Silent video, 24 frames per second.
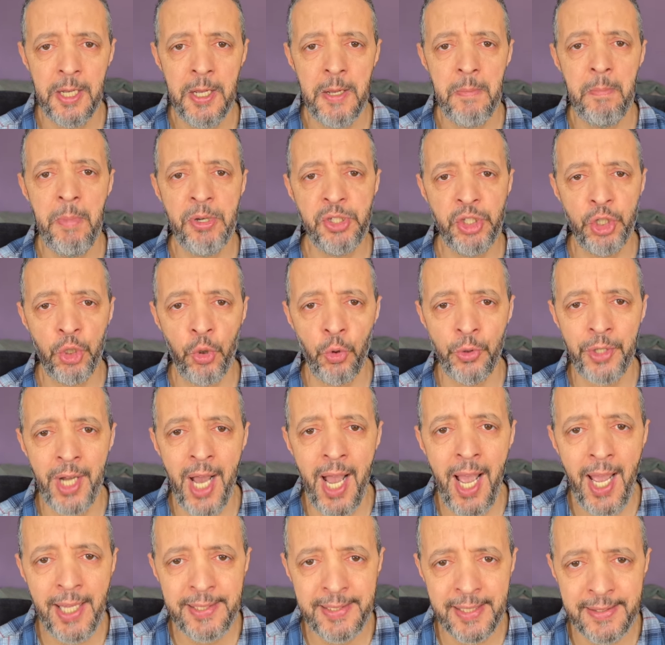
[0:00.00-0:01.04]
باش يكون
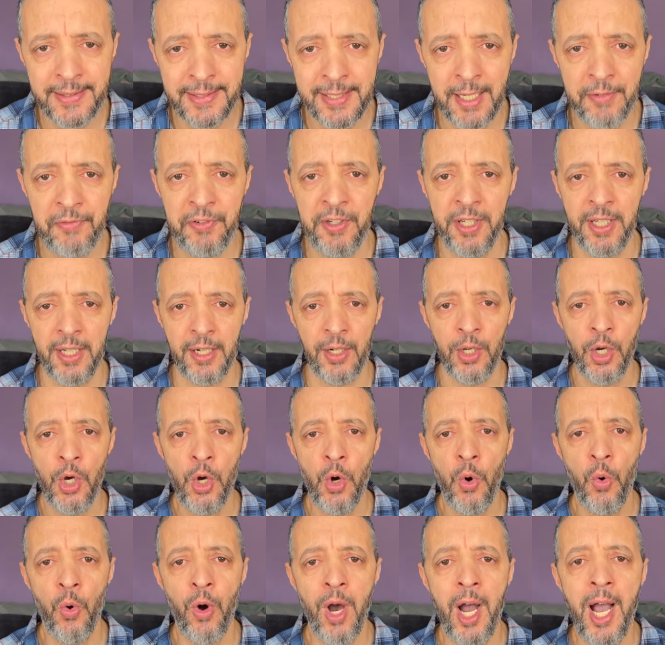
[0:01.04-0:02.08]
احسن سفير
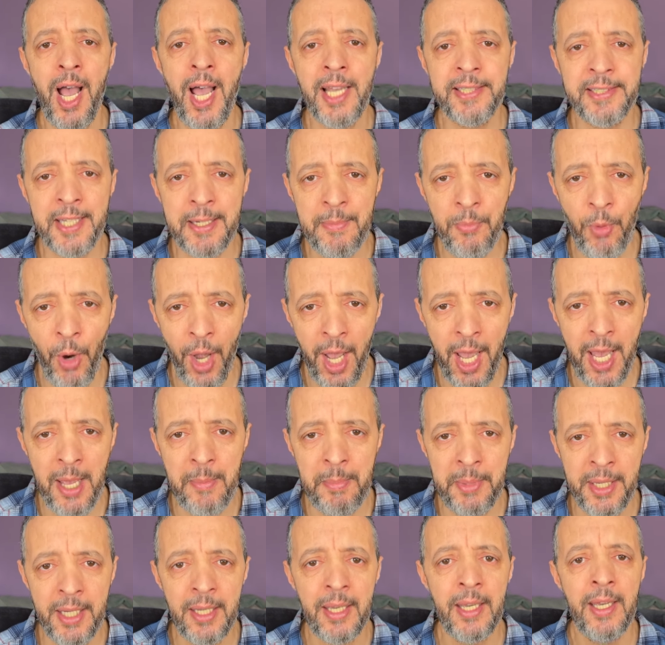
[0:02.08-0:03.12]
واحسن
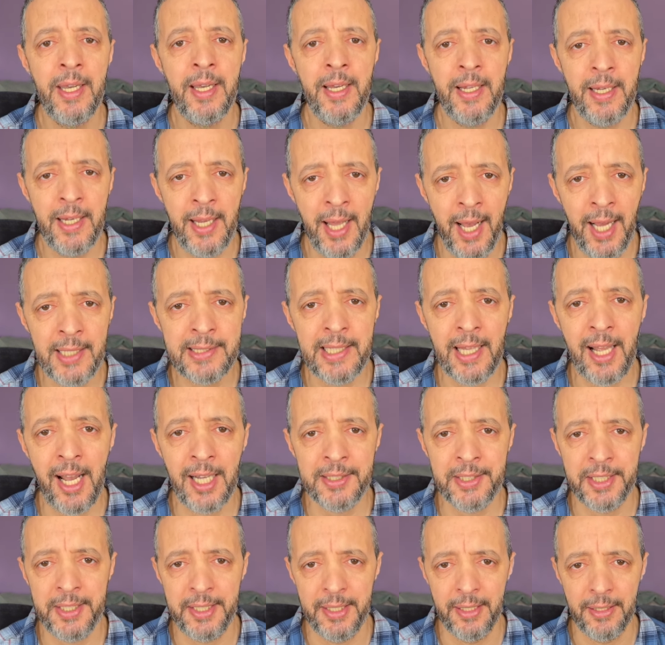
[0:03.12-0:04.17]
محامي لهذه
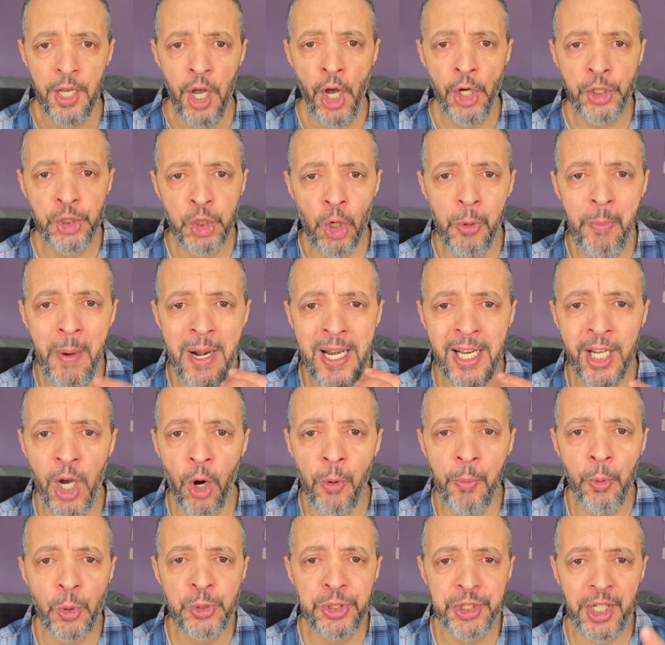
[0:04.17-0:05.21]
القضيه حشومه لقاو
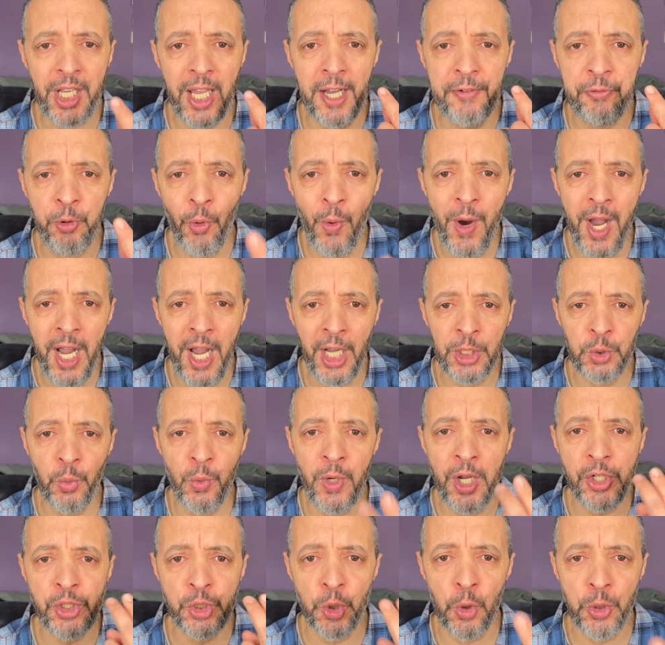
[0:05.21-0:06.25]
مثقف واحد
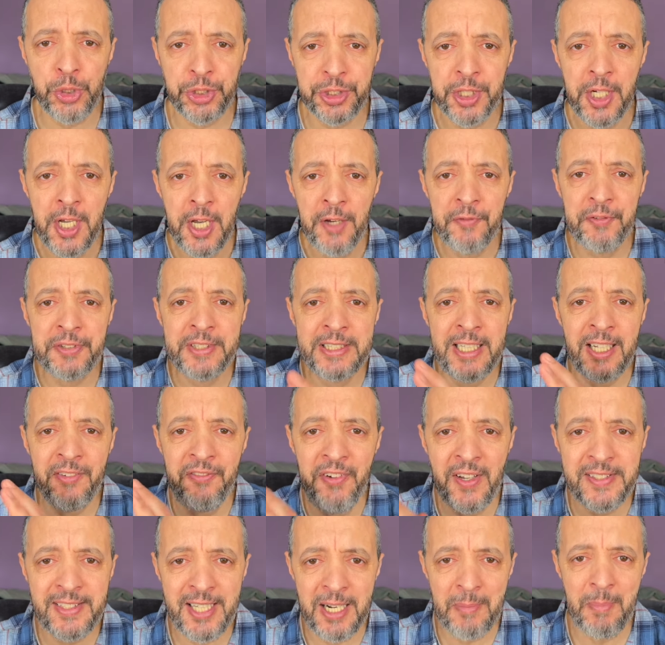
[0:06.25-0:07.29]
ولا جوج في
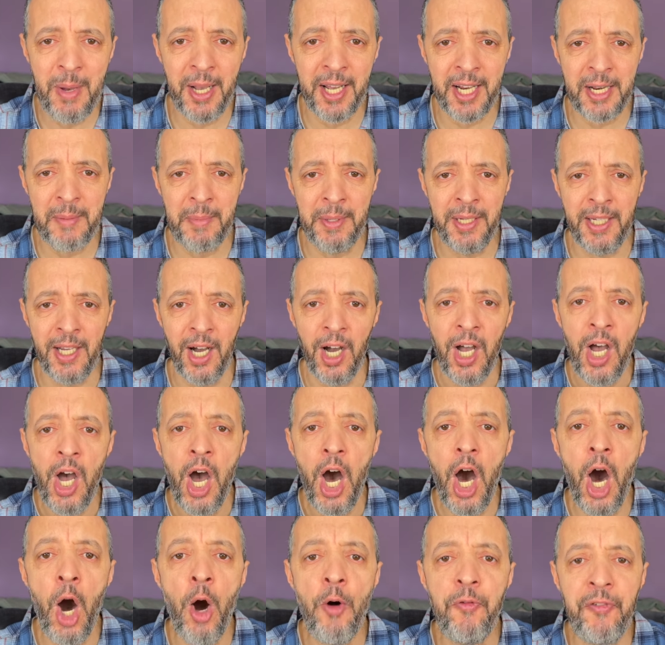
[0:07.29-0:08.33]
التلفازه المغربيه
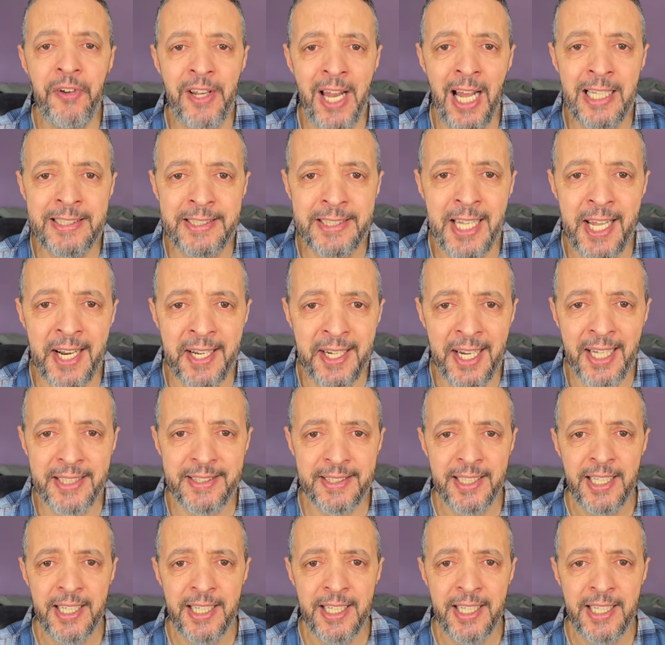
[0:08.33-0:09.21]
او في الانترنت